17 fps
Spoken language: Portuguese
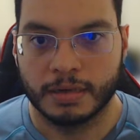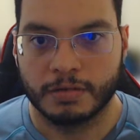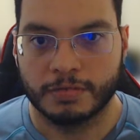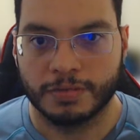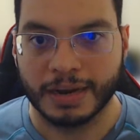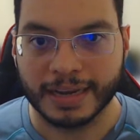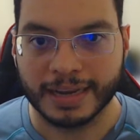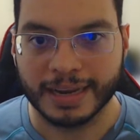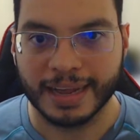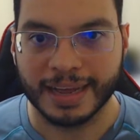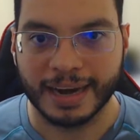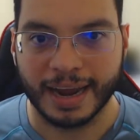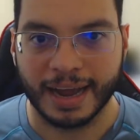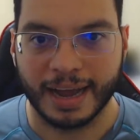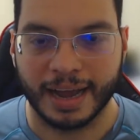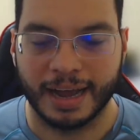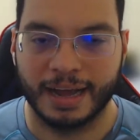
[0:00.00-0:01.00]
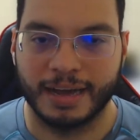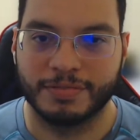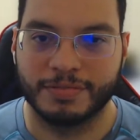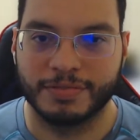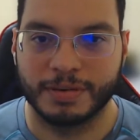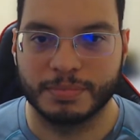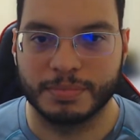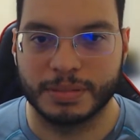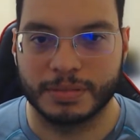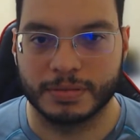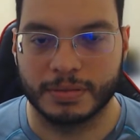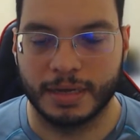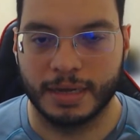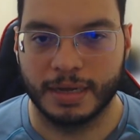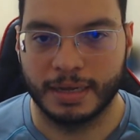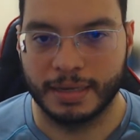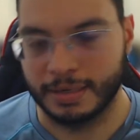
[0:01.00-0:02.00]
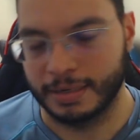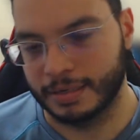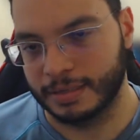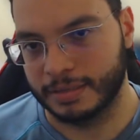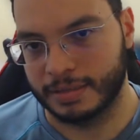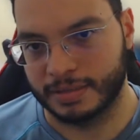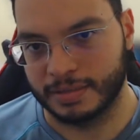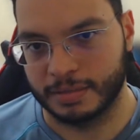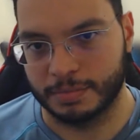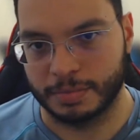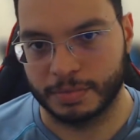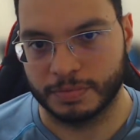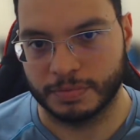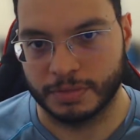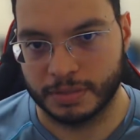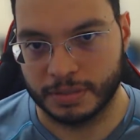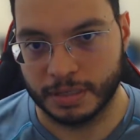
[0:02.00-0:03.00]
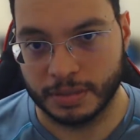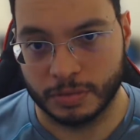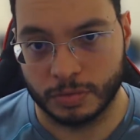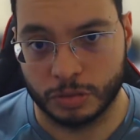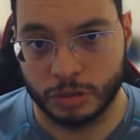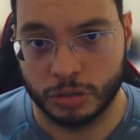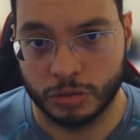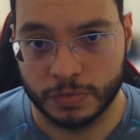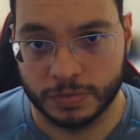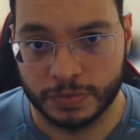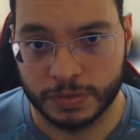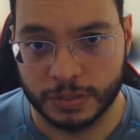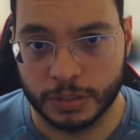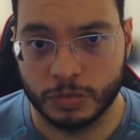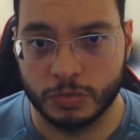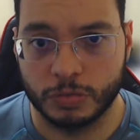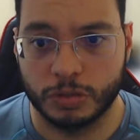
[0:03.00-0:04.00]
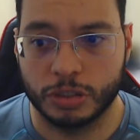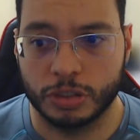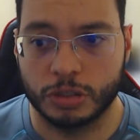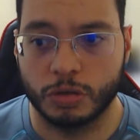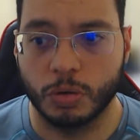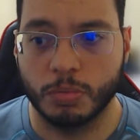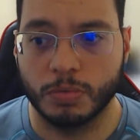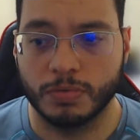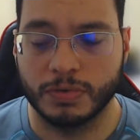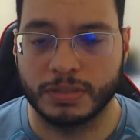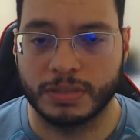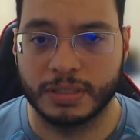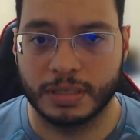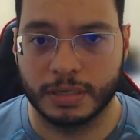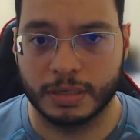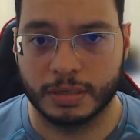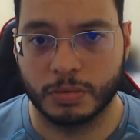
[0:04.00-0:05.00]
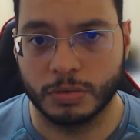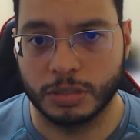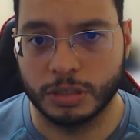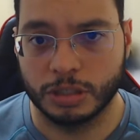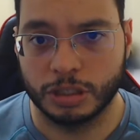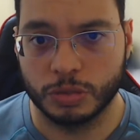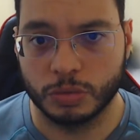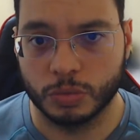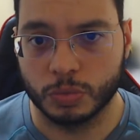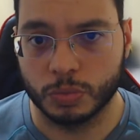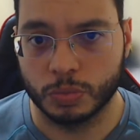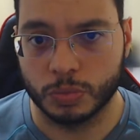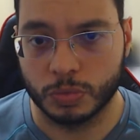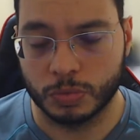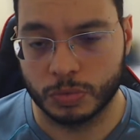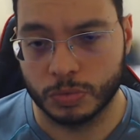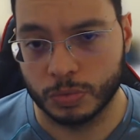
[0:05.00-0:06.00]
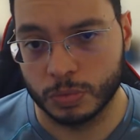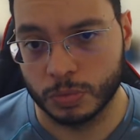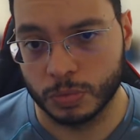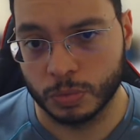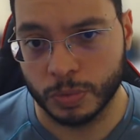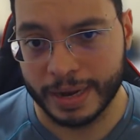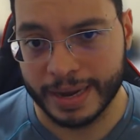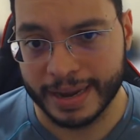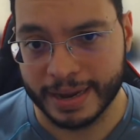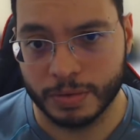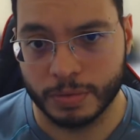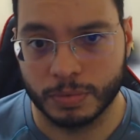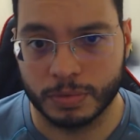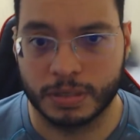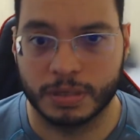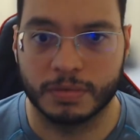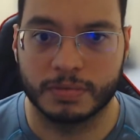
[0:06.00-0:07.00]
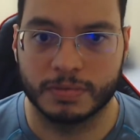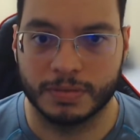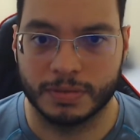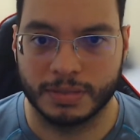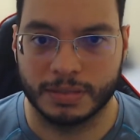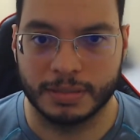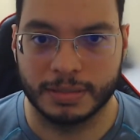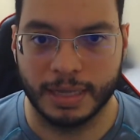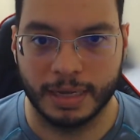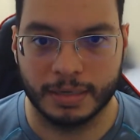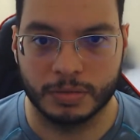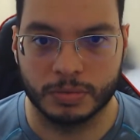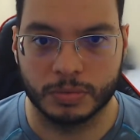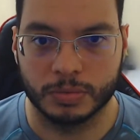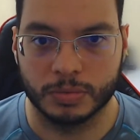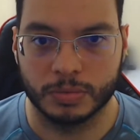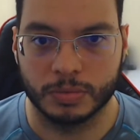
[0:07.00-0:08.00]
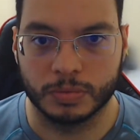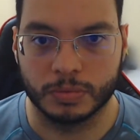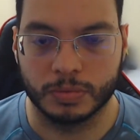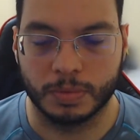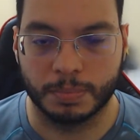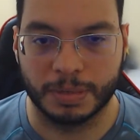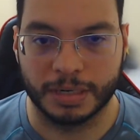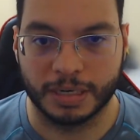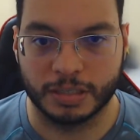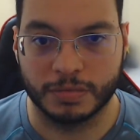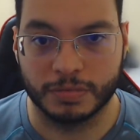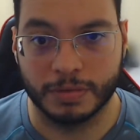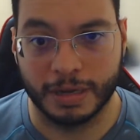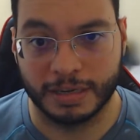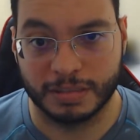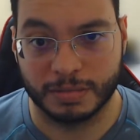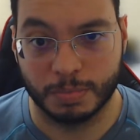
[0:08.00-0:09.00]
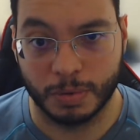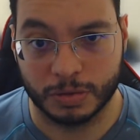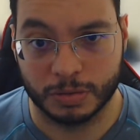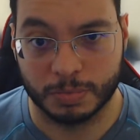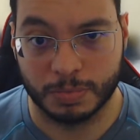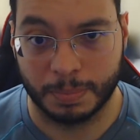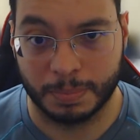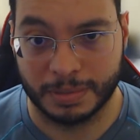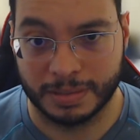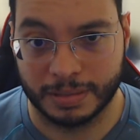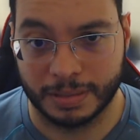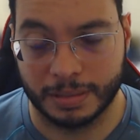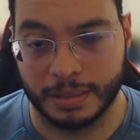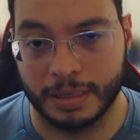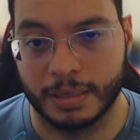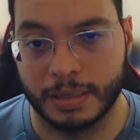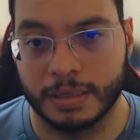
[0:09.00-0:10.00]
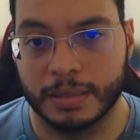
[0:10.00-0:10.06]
Fala galera, Rafa Mito na área aí, trazendo para vocês hoje um vídeo de como você corrigir o, o, o erro que você dá no, no aplicativo da Xbox para PC, tá?